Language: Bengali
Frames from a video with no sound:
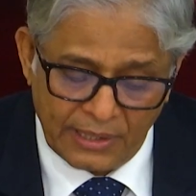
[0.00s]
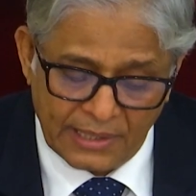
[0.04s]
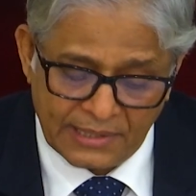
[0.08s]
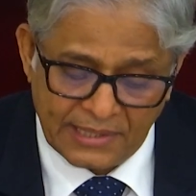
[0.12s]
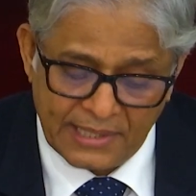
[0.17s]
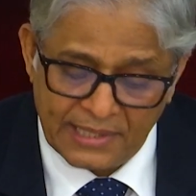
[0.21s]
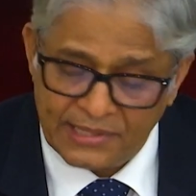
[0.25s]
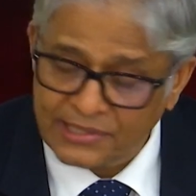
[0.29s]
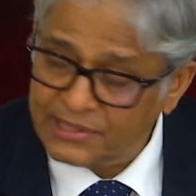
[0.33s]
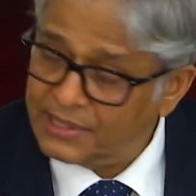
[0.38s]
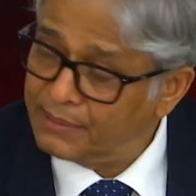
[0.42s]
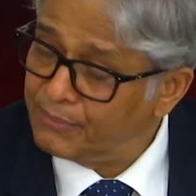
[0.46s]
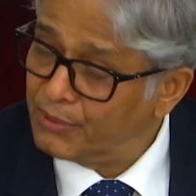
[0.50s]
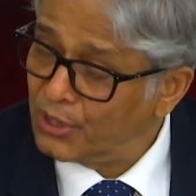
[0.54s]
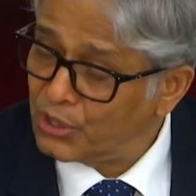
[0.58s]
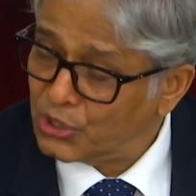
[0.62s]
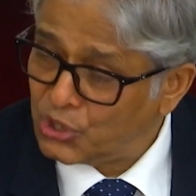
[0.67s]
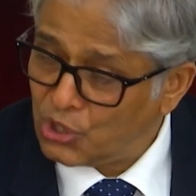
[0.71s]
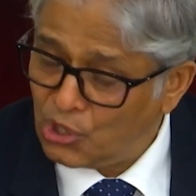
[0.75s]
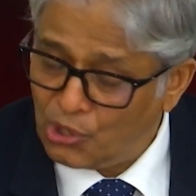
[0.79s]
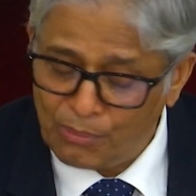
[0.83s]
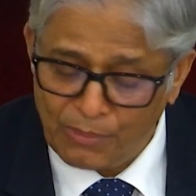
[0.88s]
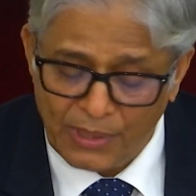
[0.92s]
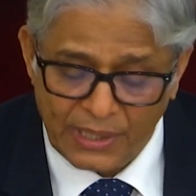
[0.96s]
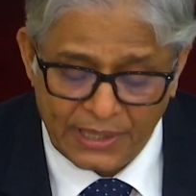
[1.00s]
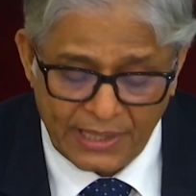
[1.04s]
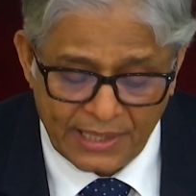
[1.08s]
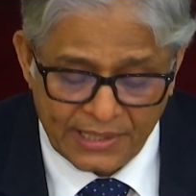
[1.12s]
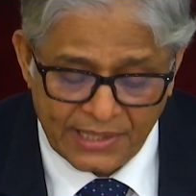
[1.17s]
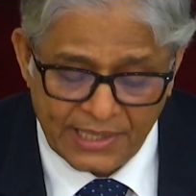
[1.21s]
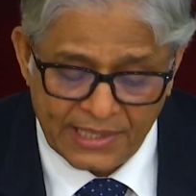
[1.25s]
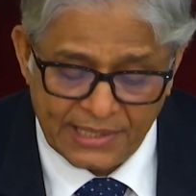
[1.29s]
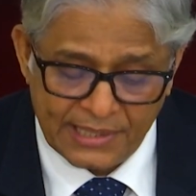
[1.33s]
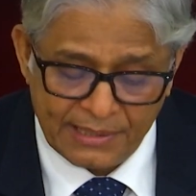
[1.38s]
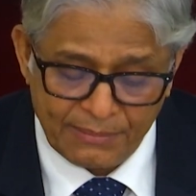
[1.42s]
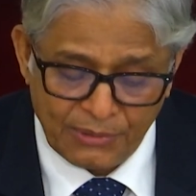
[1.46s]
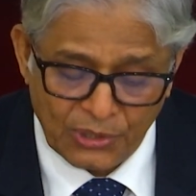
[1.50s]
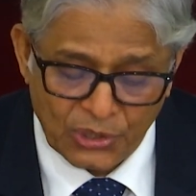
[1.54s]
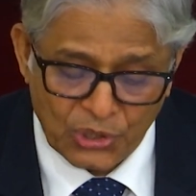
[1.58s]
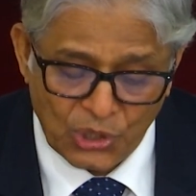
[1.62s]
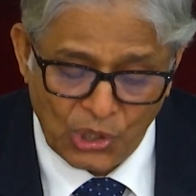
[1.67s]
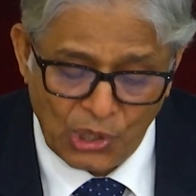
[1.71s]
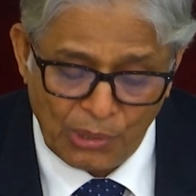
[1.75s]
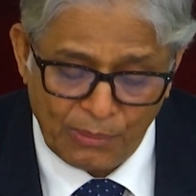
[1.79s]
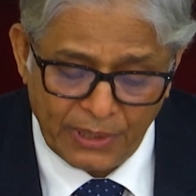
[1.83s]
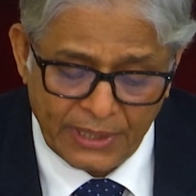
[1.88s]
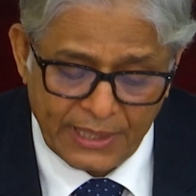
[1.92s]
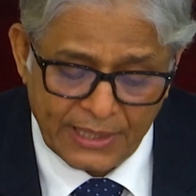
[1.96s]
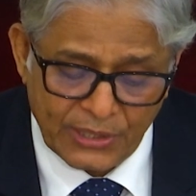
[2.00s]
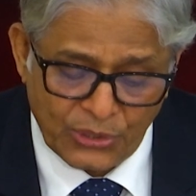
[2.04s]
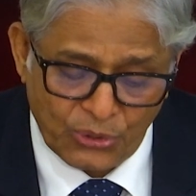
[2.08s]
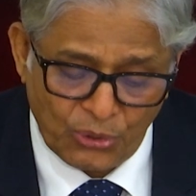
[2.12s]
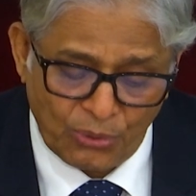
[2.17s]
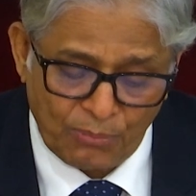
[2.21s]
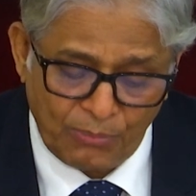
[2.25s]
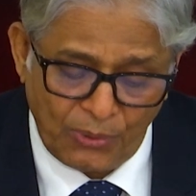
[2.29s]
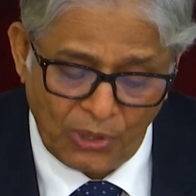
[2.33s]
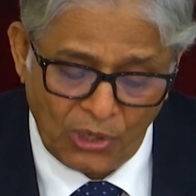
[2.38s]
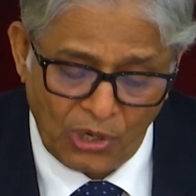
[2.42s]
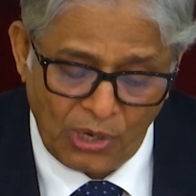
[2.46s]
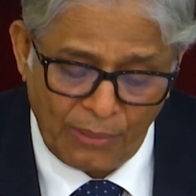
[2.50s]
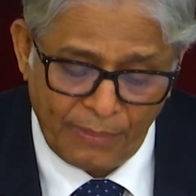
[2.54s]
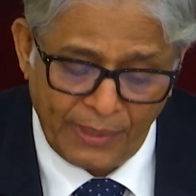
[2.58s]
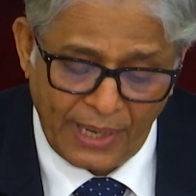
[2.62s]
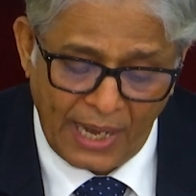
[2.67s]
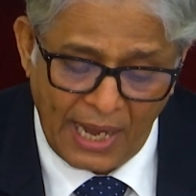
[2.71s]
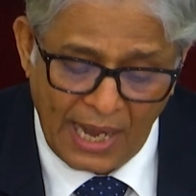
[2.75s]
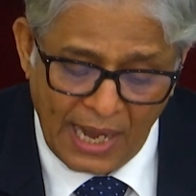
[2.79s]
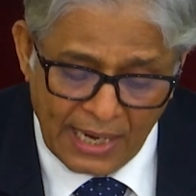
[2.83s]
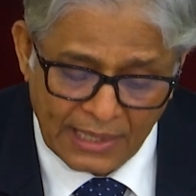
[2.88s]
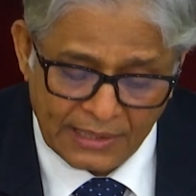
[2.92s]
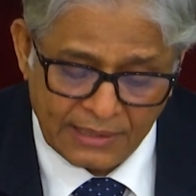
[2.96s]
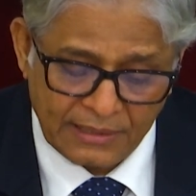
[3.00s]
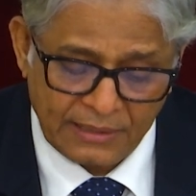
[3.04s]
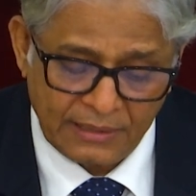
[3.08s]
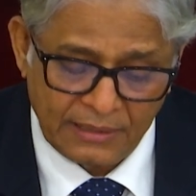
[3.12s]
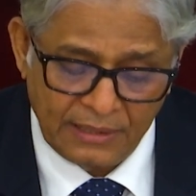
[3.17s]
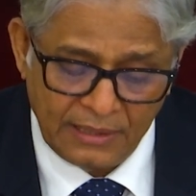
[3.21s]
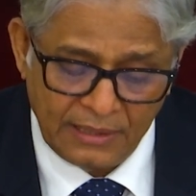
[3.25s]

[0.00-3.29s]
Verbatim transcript: এসএসসি এবং সমমান এসএসসি এবং সমমানের যোগফল হবে আট